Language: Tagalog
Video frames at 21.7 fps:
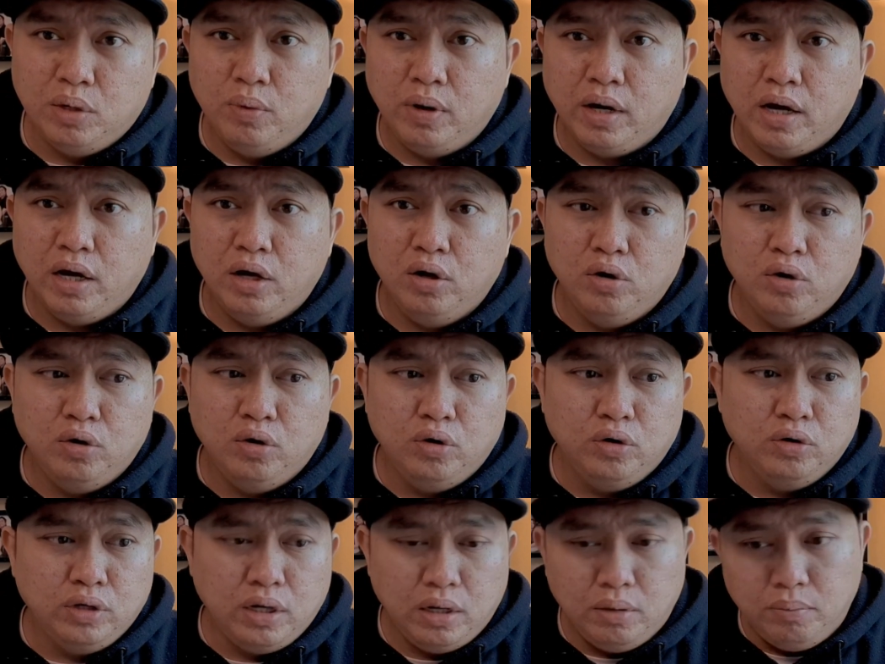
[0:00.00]
na huwag
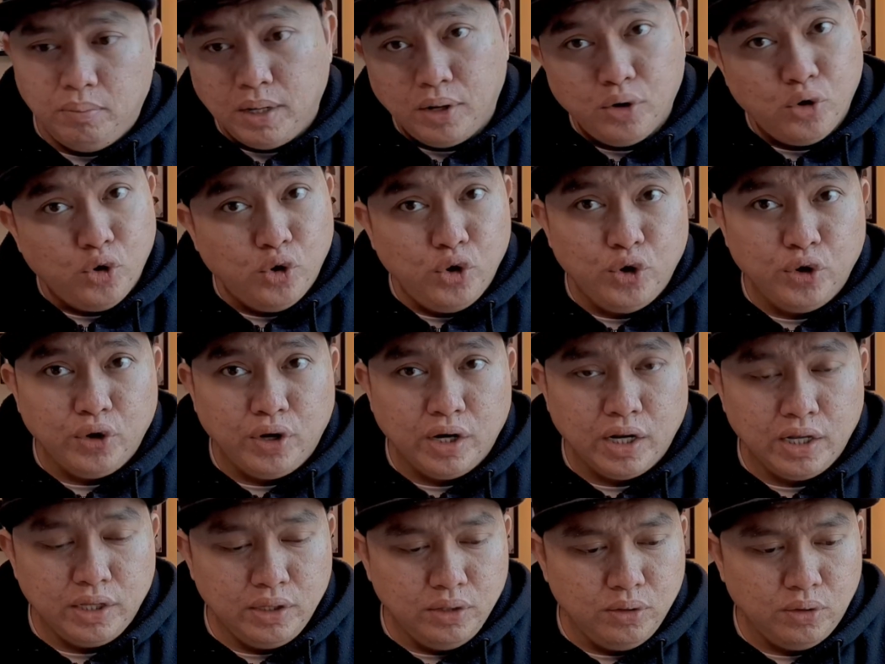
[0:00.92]
kayo na mag-color
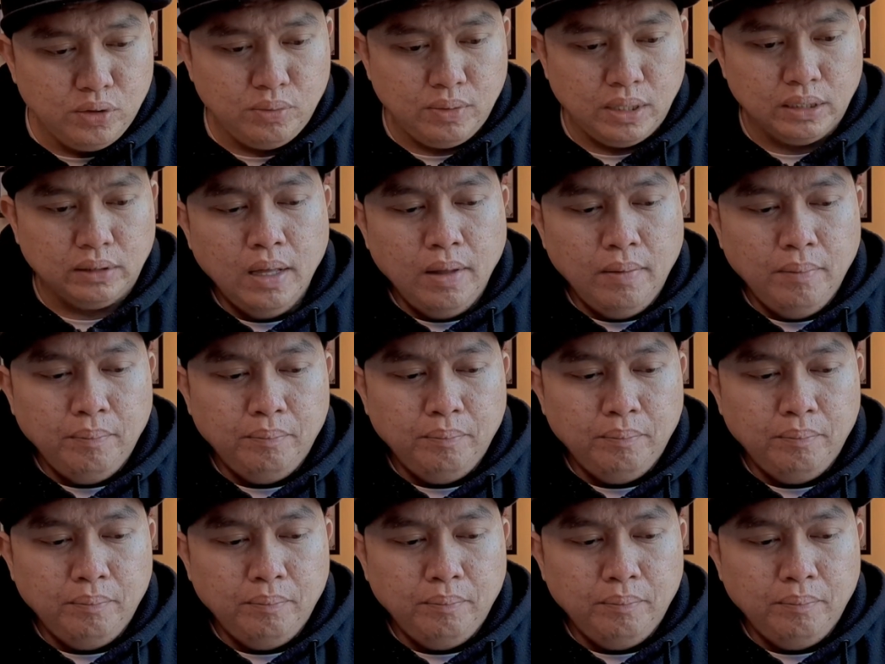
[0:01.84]
grade or what.